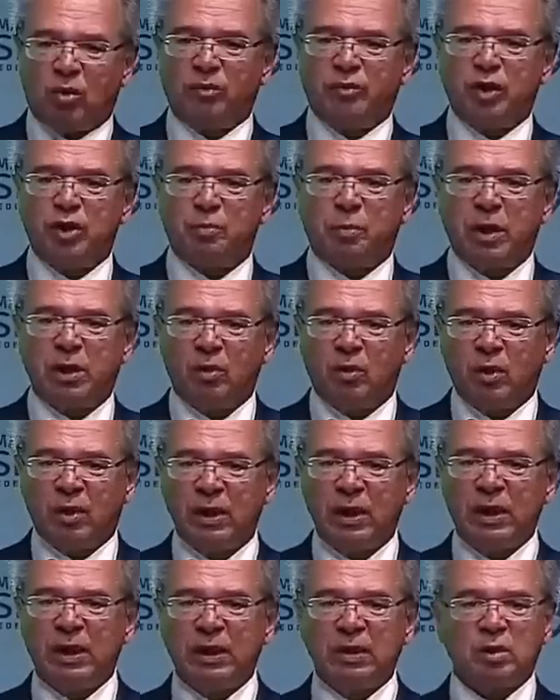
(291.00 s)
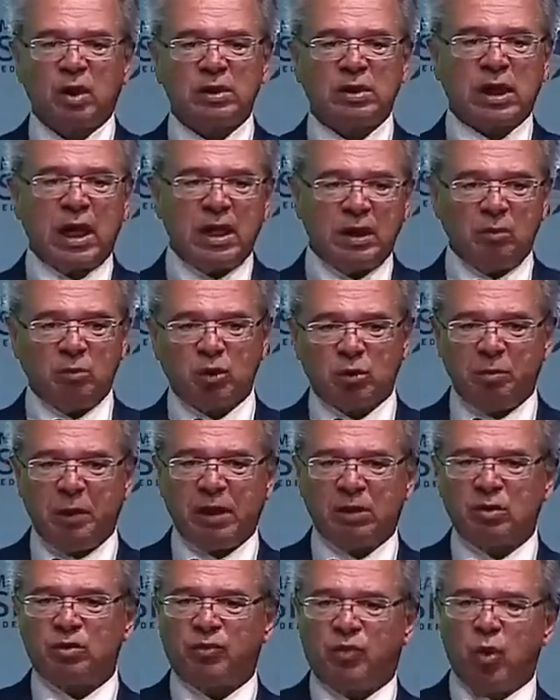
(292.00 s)
quando o Covid pegou, nós caímos
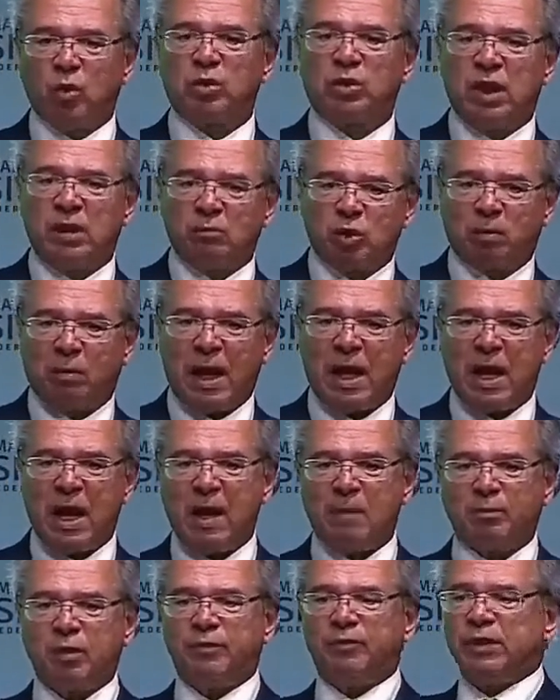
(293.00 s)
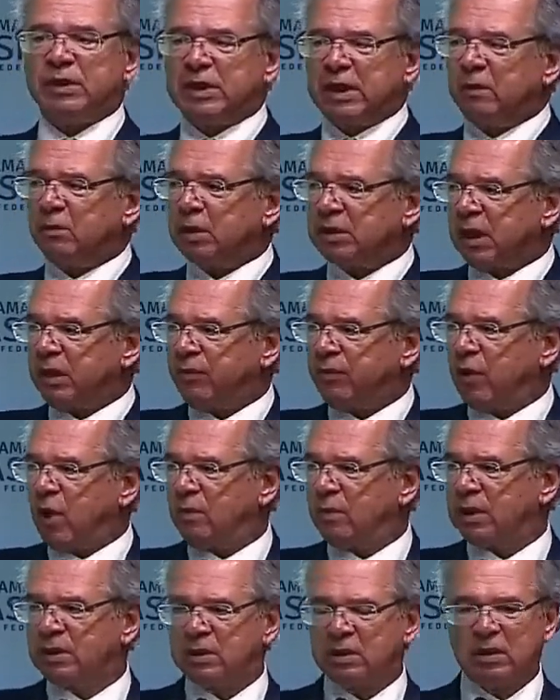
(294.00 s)
menos, voltamos mais rápido e fizemos
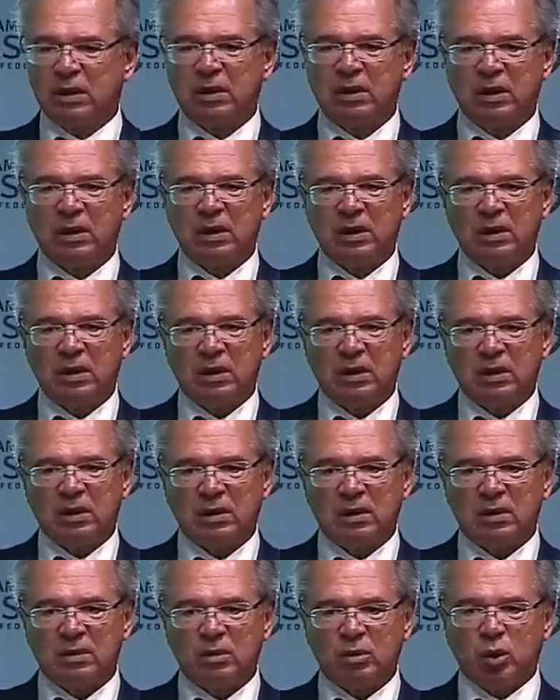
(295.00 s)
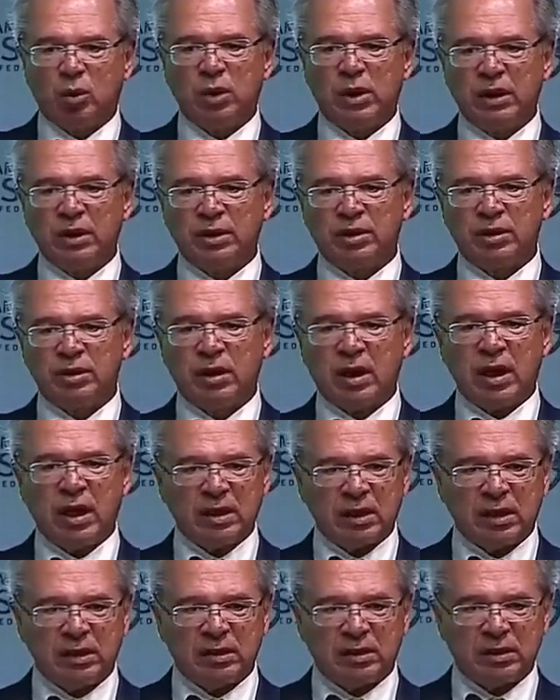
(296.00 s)
reformas durante
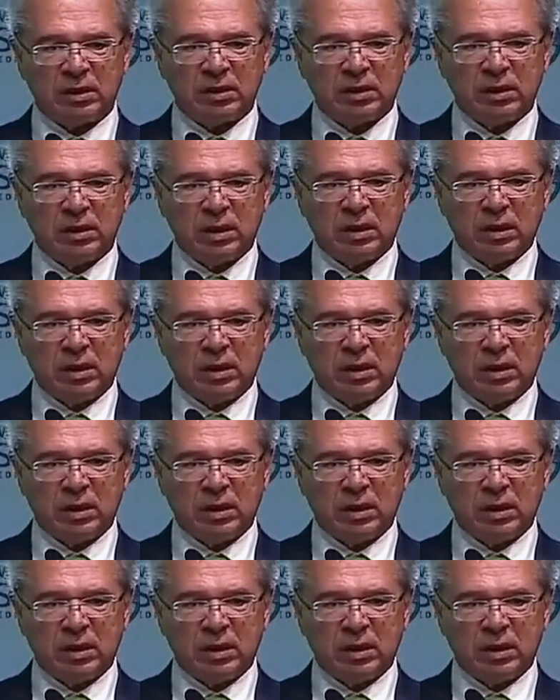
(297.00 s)
a crise.